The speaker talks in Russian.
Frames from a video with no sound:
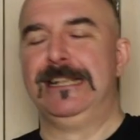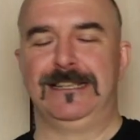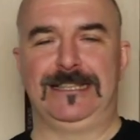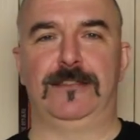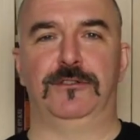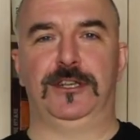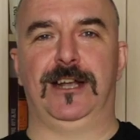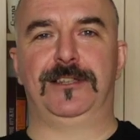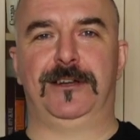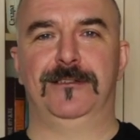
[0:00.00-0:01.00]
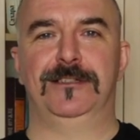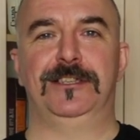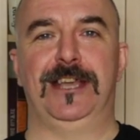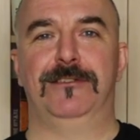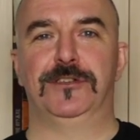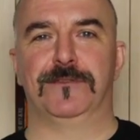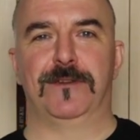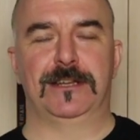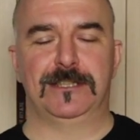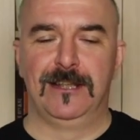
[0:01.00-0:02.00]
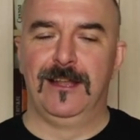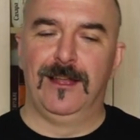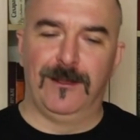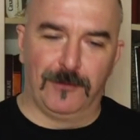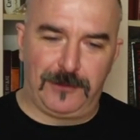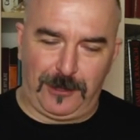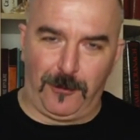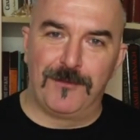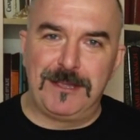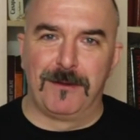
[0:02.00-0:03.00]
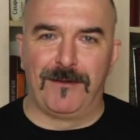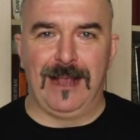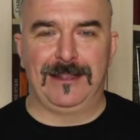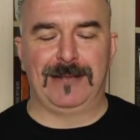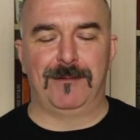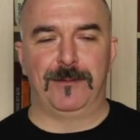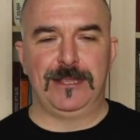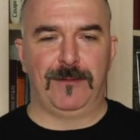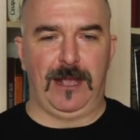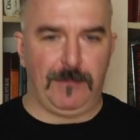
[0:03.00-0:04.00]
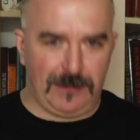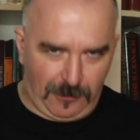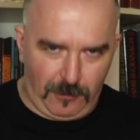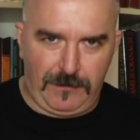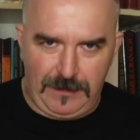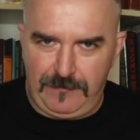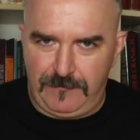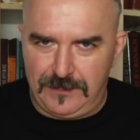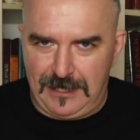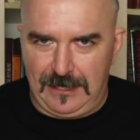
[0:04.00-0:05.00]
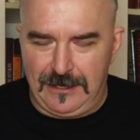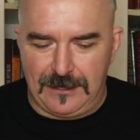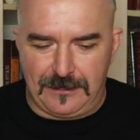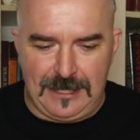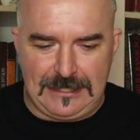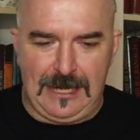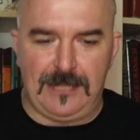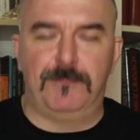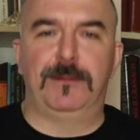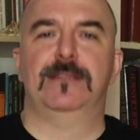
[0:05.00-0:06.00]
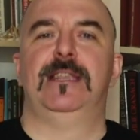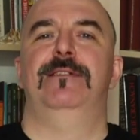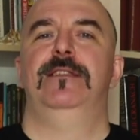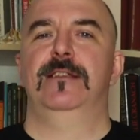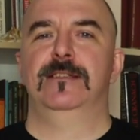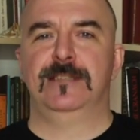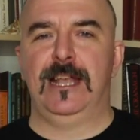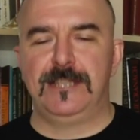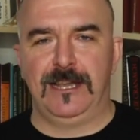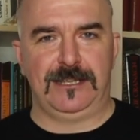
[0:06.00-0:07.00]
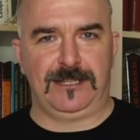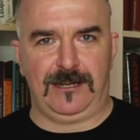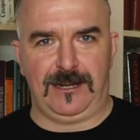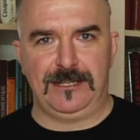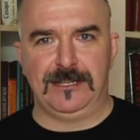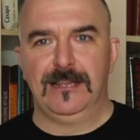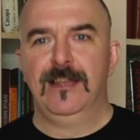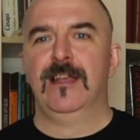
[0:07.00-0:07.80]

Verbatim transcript: Следующий кадр – сияющий Шварц. Вот такого не бывает, как мы понимаем, и такого и в сериале нет. Если это представители знати, аристократии